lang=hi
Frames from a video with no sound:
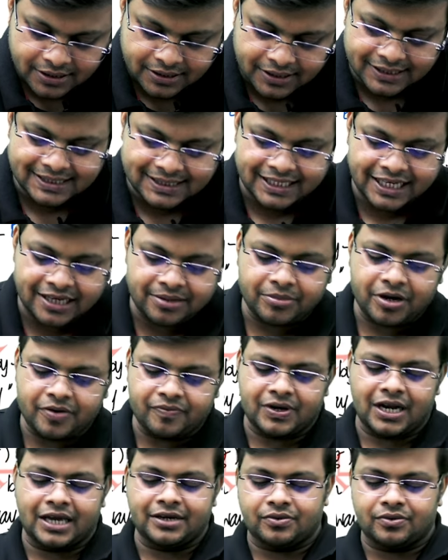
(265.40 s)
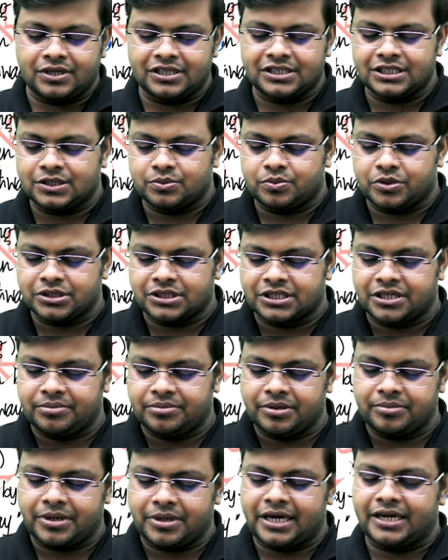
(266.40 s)
द स्कीम ऑफ ग्लाइकोलिसिस वॉज
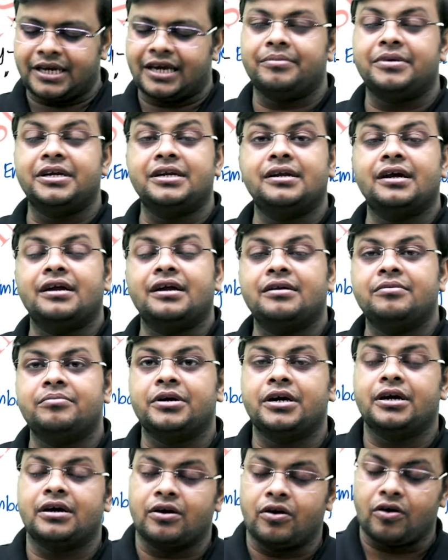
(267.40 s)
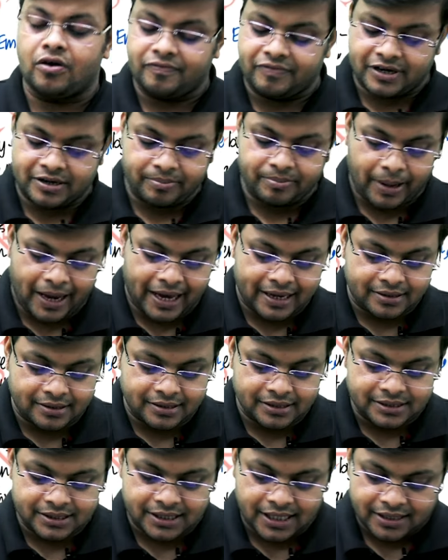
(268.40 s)
गिवन बाय एमेंडन मेयरहॉफ एंड
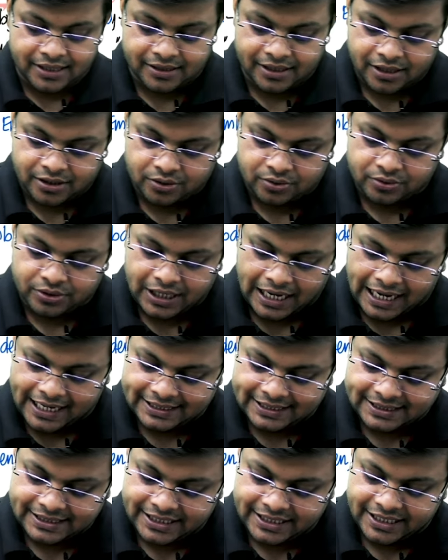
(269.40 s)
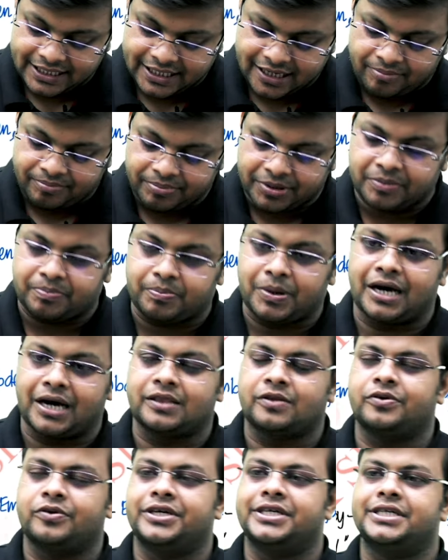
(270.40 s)
पैरनस एंड दे आर नोन एज ई एम पी
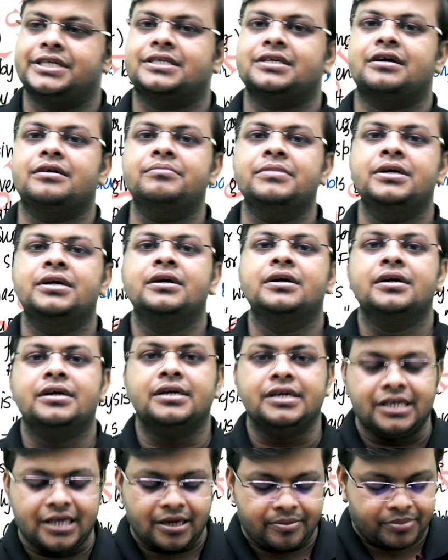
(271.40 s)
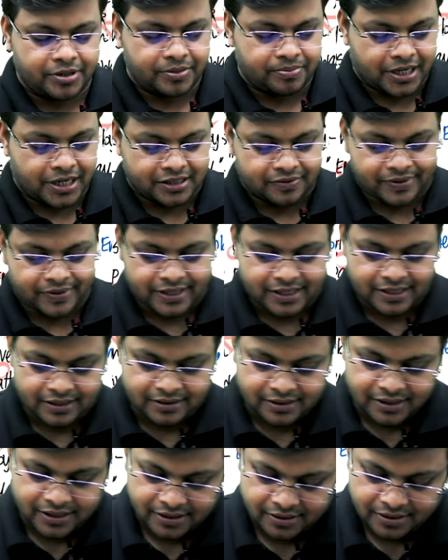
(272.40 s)
पाथवे इसे हम ई एम पी पाथवे
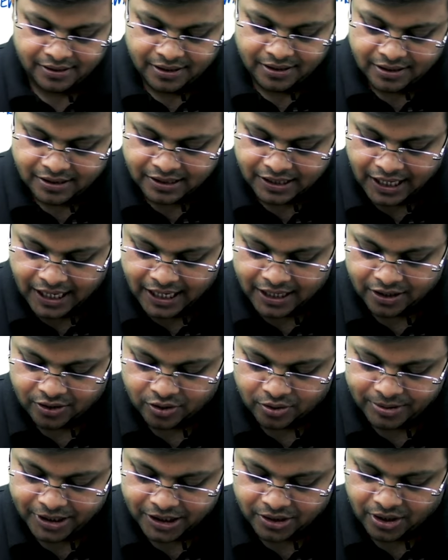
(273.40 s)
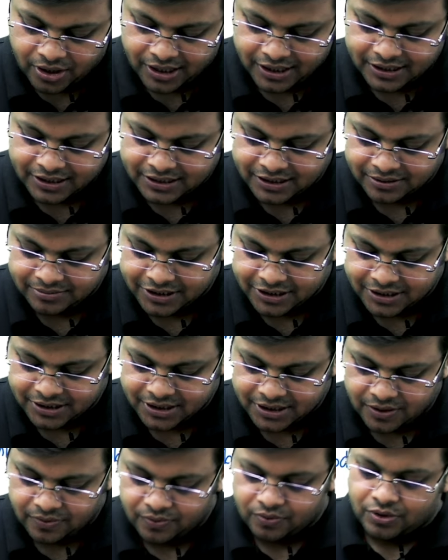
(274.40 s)
कहते हैं द एनारोबिक ऑर्गेनिज्म इट
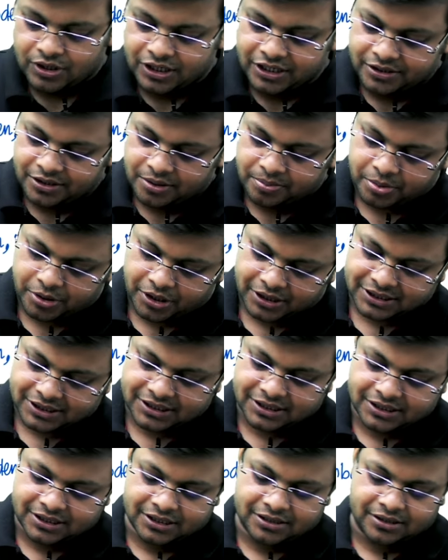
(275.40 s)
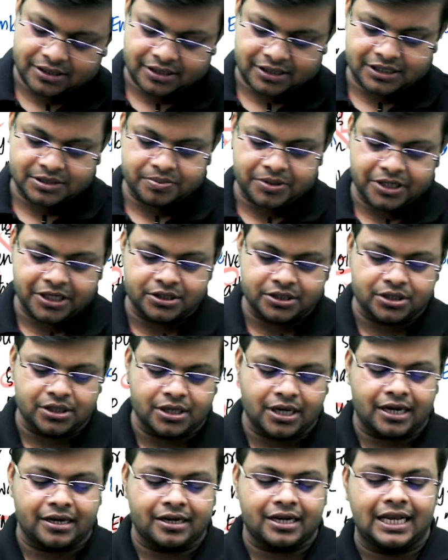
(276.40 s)
इज ओनली द प्रोसेस इन द
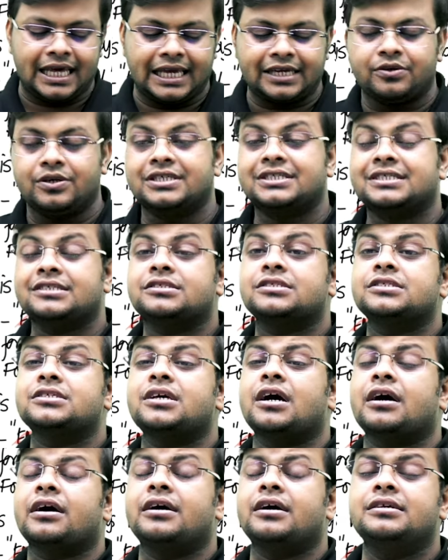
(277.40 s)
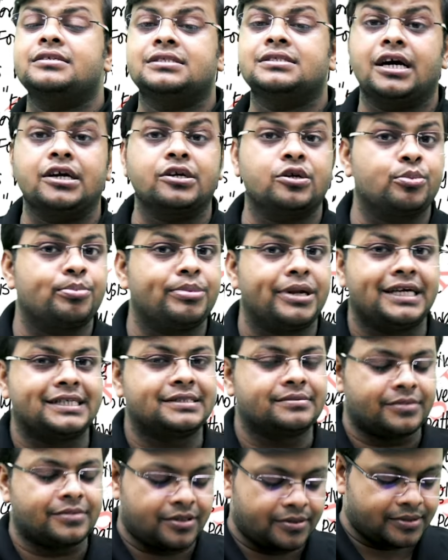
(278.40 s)
रेस्पिरेशन एंड ग्लाइकोलिसिस इज अकर इन
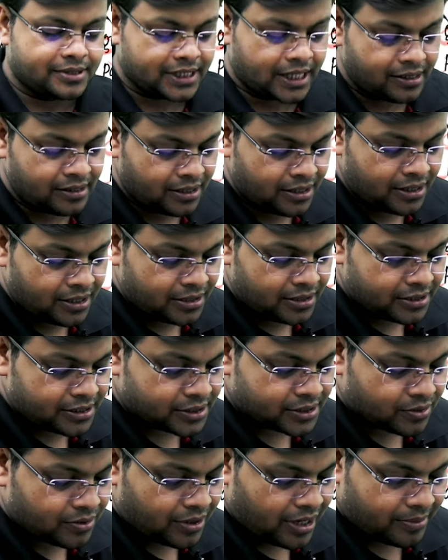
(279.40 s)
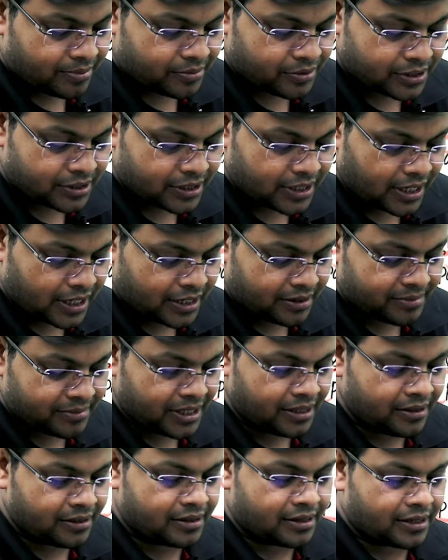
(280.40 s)
साइटोप्लाज्म द सेल इसको आपको ध्यान
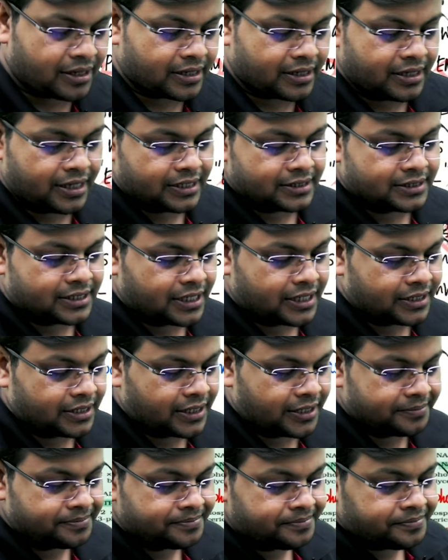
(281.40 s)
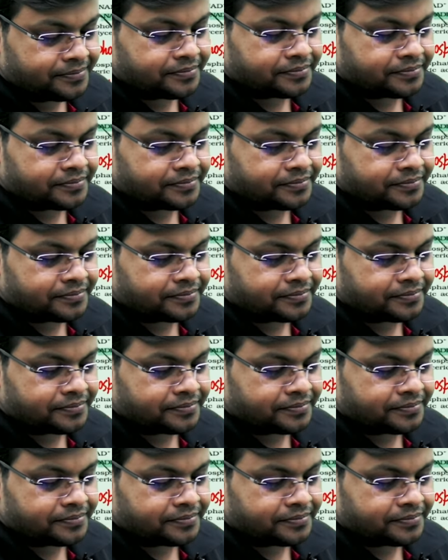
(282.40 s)
में रखना चाहिए